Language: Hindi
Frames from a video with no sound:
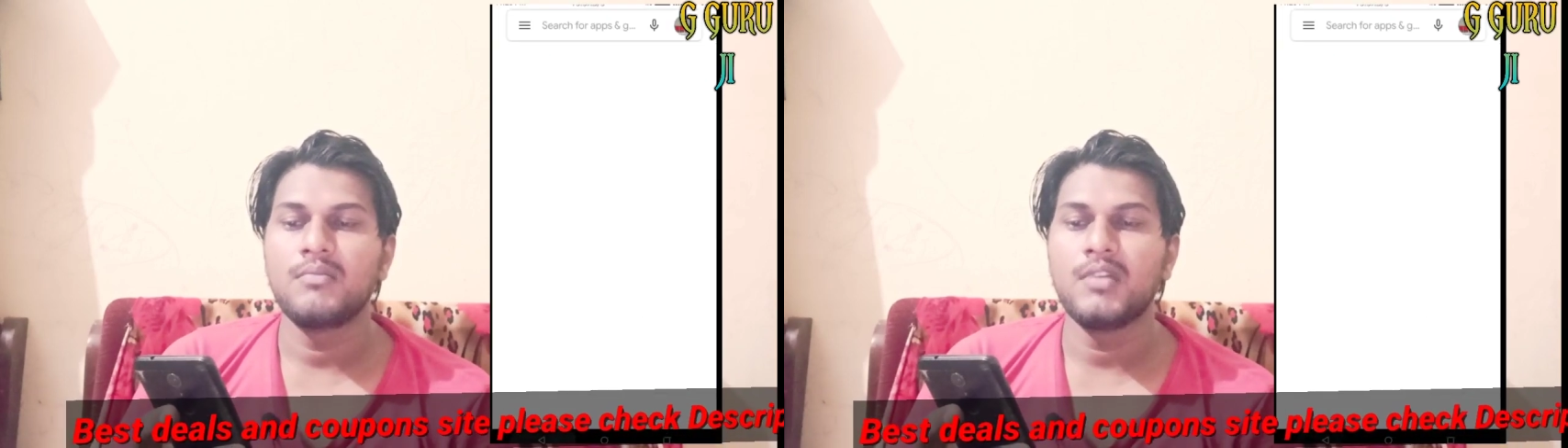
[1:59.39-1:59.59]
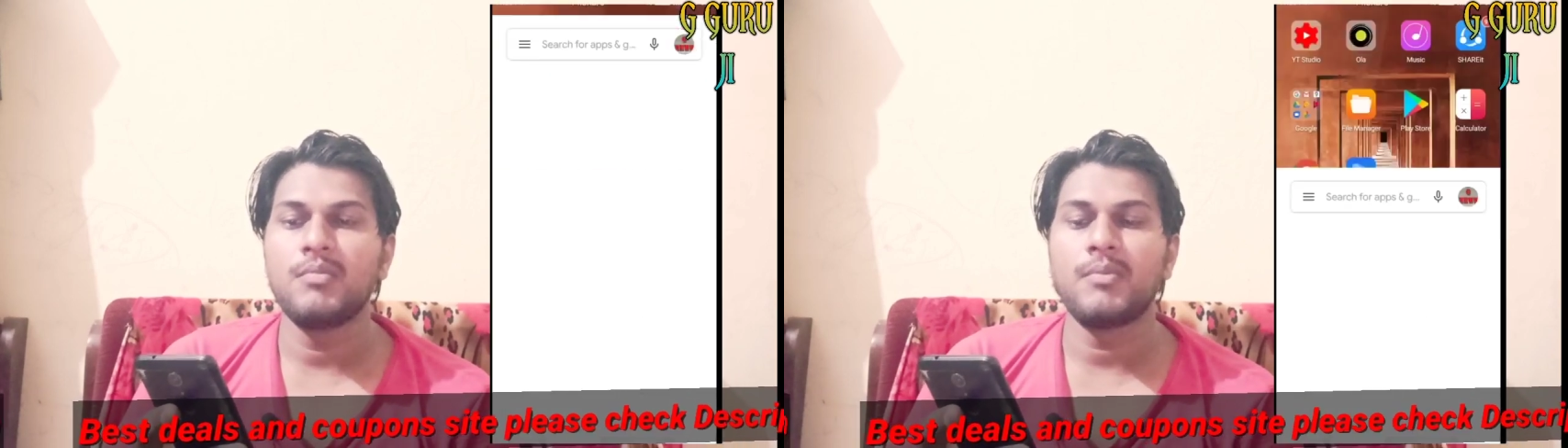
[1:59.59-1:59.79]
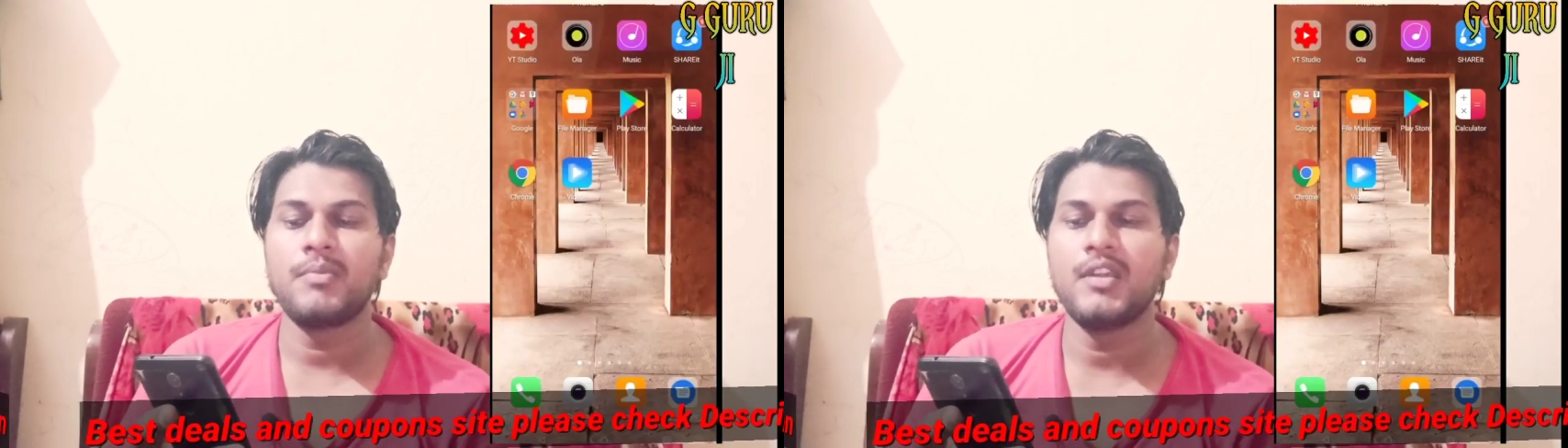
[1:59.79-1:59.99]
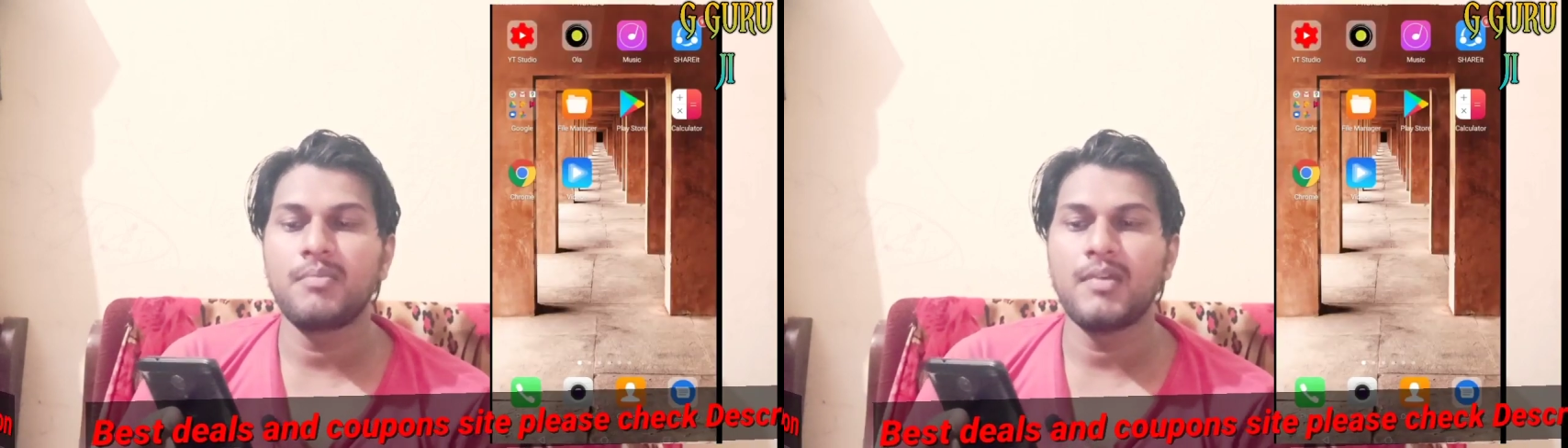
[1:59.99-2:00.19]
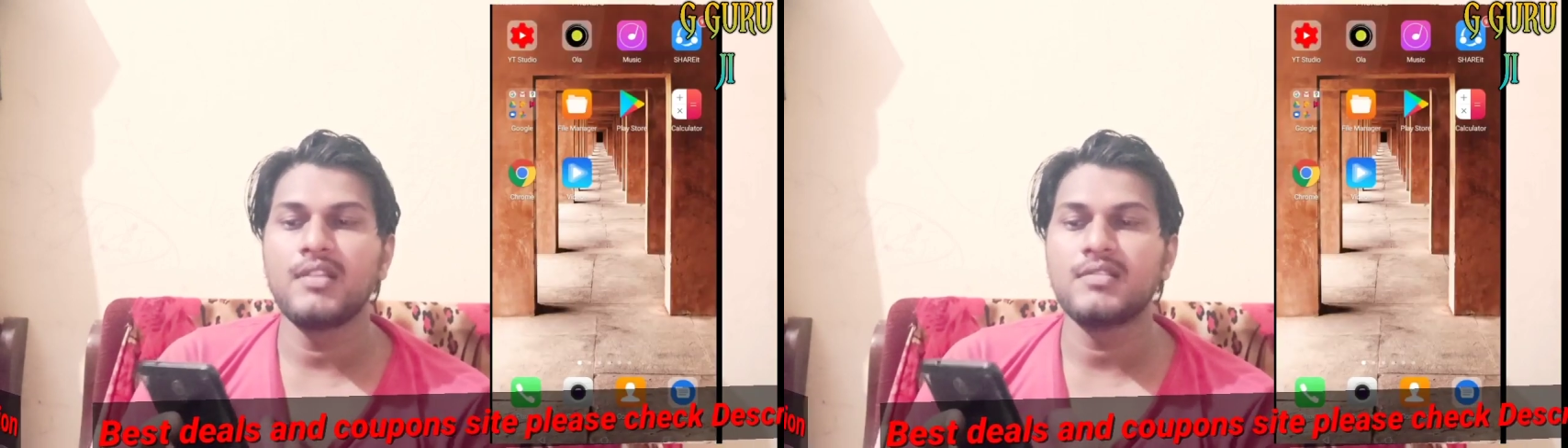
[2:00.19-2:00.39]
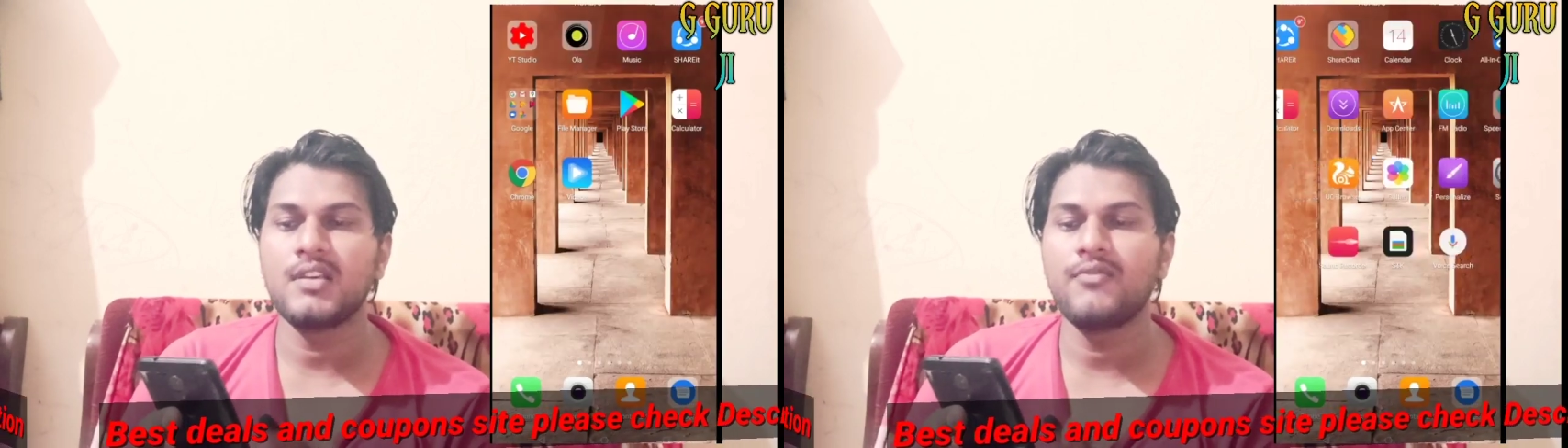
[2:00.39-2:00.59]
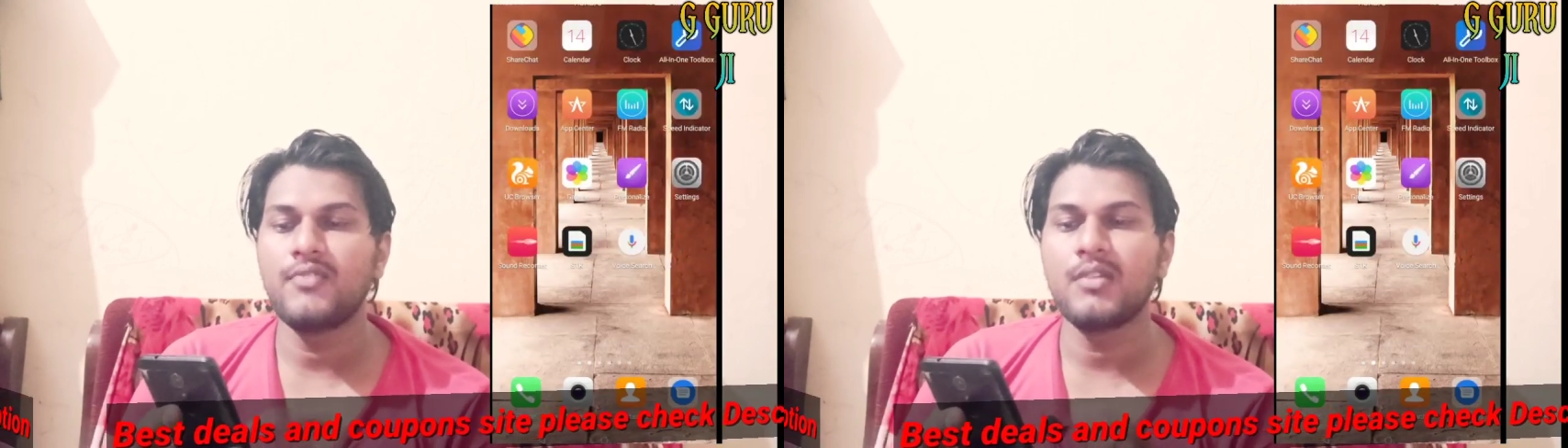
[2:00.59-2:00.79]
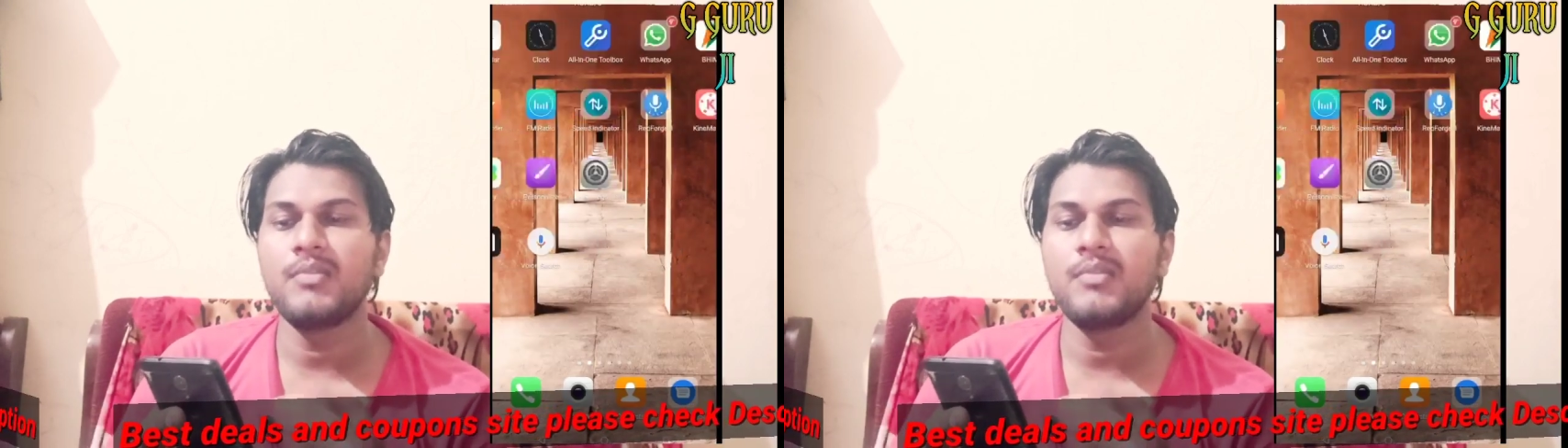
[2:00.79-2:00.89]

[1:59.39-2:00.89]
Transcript: मेरे में अपडेट पहले से है फिर